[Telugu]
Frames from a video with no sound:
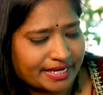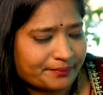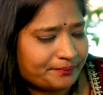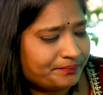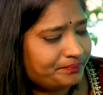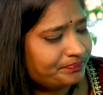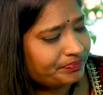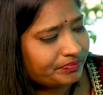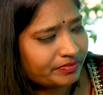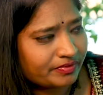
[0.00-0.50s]

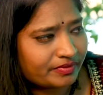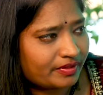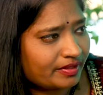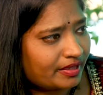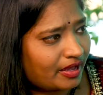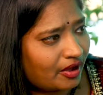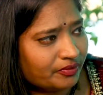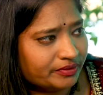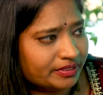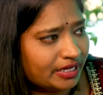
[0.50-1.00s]
వచ్చినప్పుడు
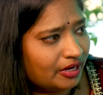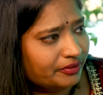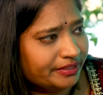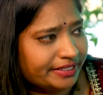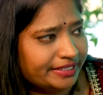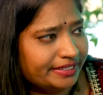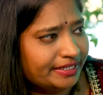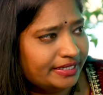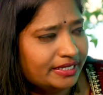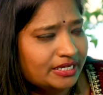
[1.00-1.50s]
కూడా
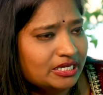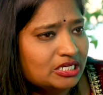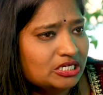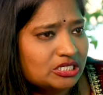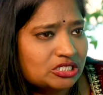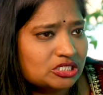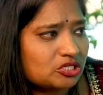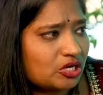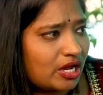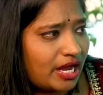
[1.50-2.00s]
అవునండి
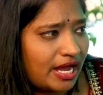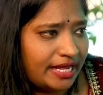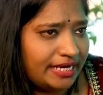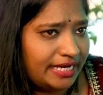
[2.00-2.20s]
సో